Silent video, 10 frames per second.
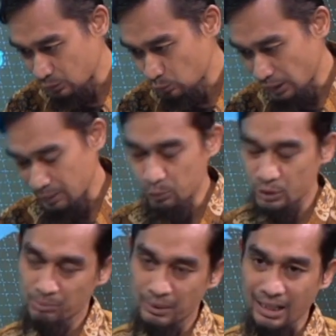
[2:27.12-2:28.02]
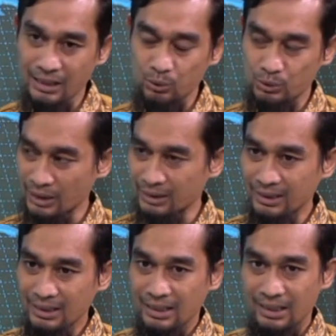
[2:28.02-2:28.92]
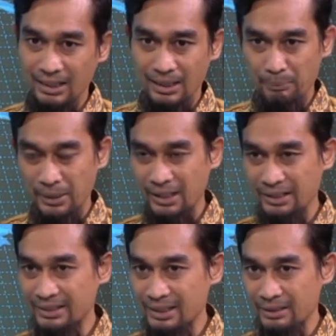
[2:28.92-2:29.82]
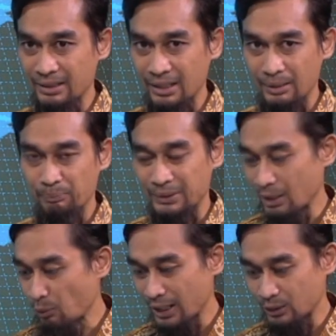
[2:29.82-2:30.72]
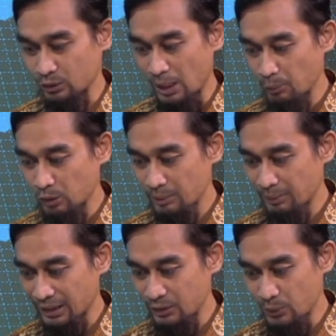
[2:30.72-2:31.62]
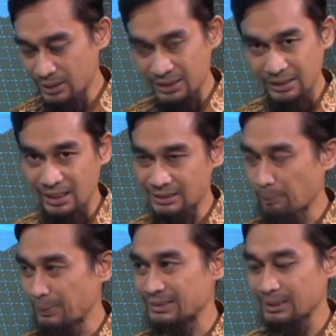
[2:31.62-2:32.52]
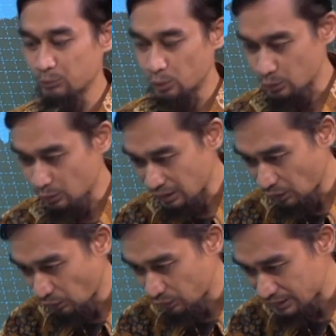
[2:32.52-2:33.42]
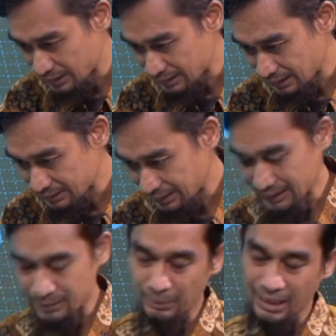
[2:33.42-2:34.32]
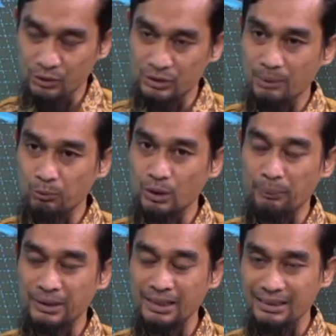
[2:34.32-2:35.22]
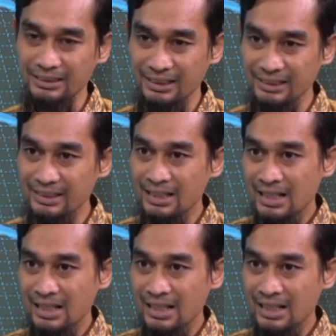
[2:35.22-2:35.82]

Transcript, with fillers: 2.900-an um, uh, ini ya, yang penyewa gitu. Namun dibandingkan USA nggak sampai 1.000 gitu. Kalau tidak salah sekitar 936. Jadi hmm. artinya nih